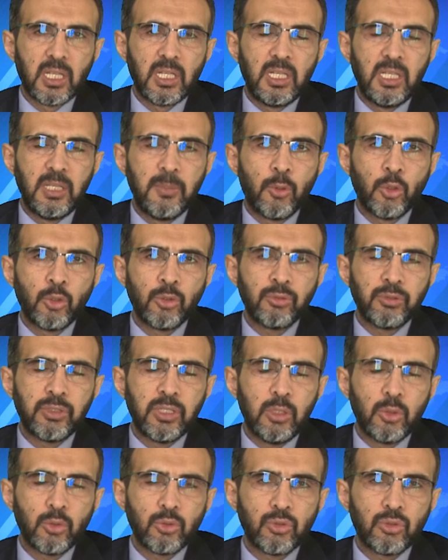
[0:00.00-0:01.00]
Limonun
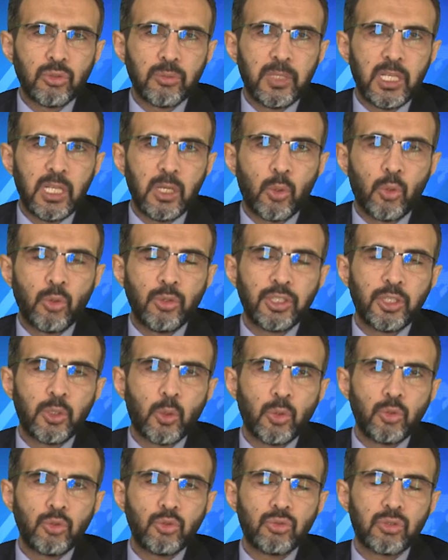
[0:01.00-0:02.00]
kilosunu bile
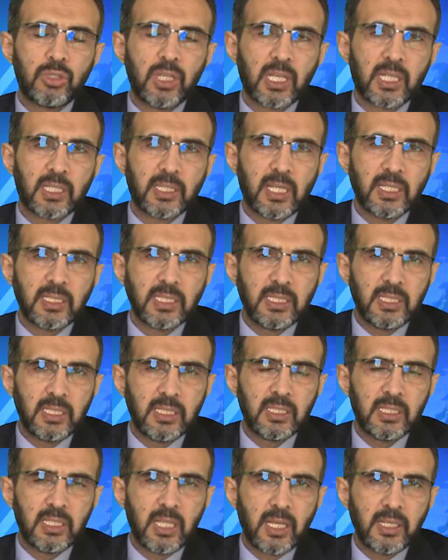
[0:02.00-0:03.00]
12-13 liraya kadar
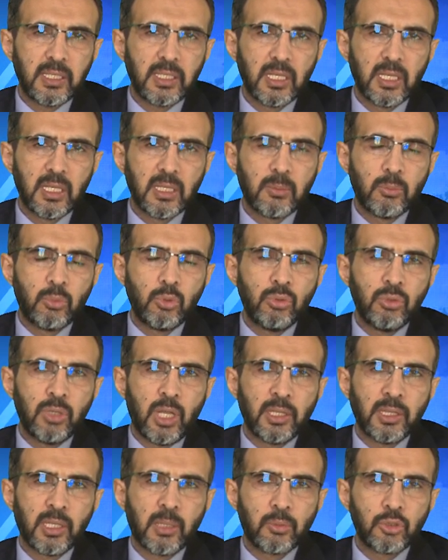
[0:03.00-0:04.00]
getirdiler. Bunun
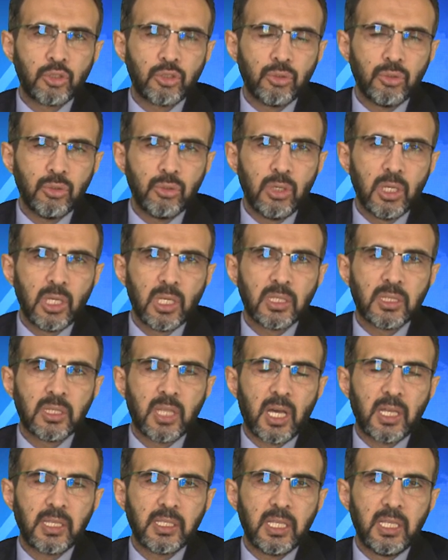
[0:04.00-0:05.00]
anlamı şu,
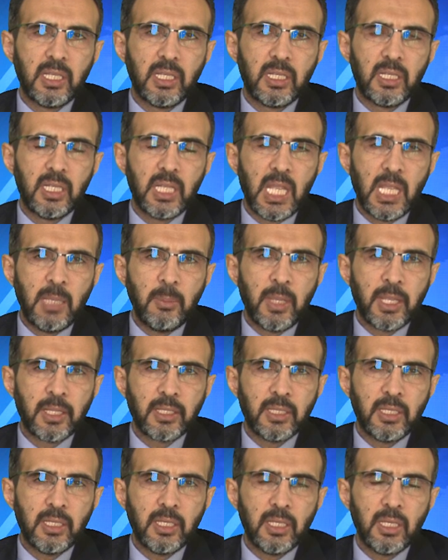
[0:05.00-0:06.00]
dar gelirli,
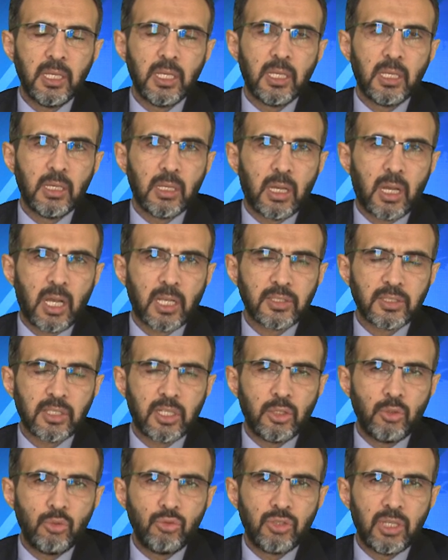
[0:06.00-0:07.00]
emekli,
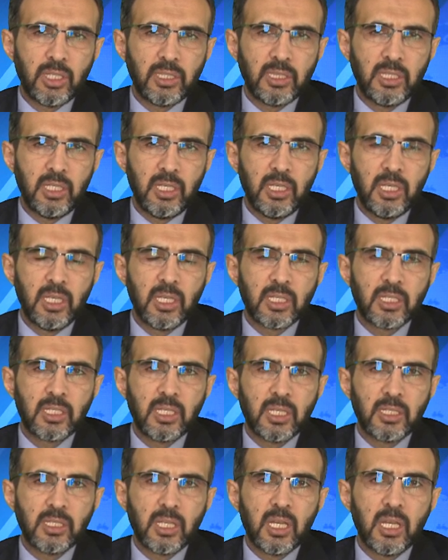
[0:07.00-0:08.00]
asgari ücretli
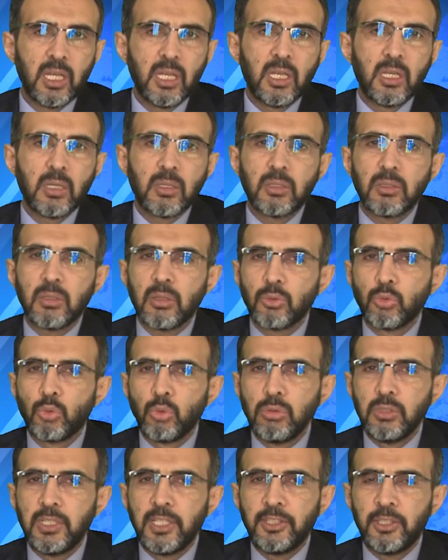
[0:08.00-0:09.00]
ya da
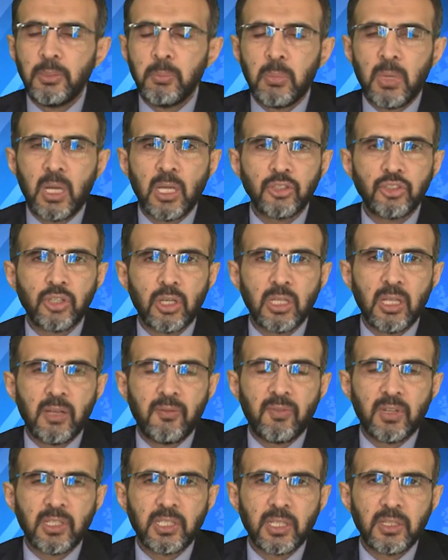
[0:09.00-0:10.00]
dul yetim maaşı
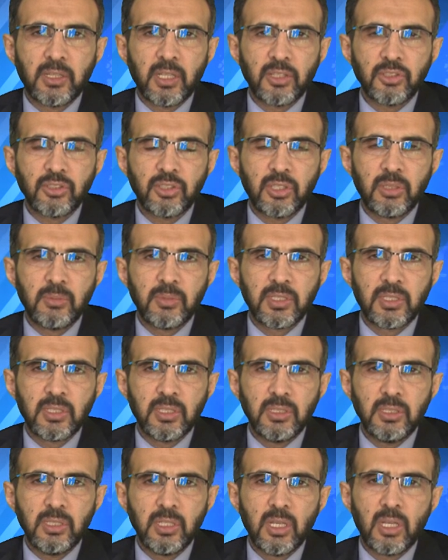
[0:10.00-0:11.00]
alan
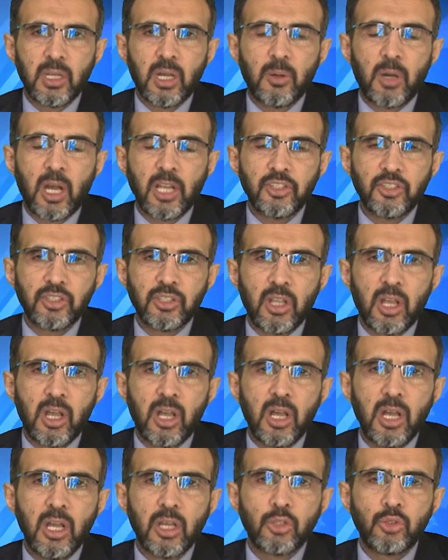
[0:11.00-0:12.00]
vatandaşlarımızın
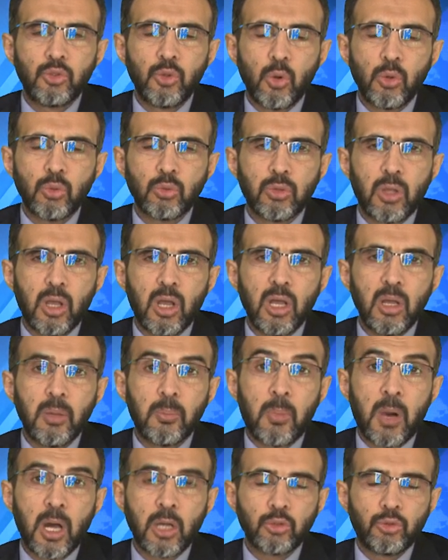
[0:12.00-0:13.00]
açlığa, yokluğa
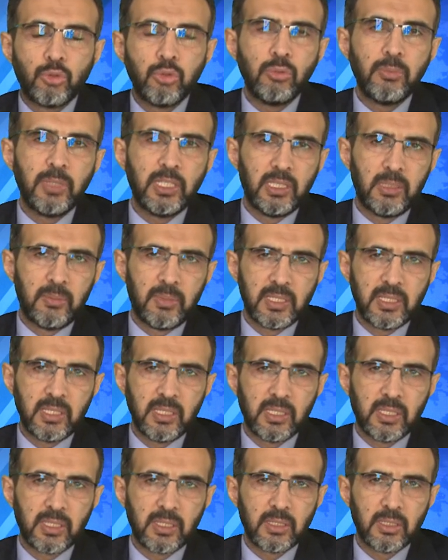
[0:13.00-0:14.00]
mahkum
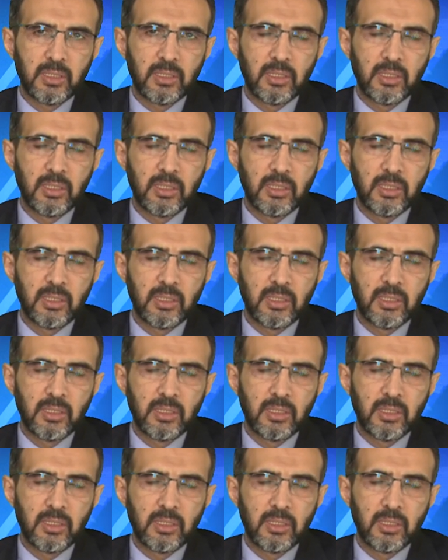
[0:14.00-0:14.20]
edilmesidir.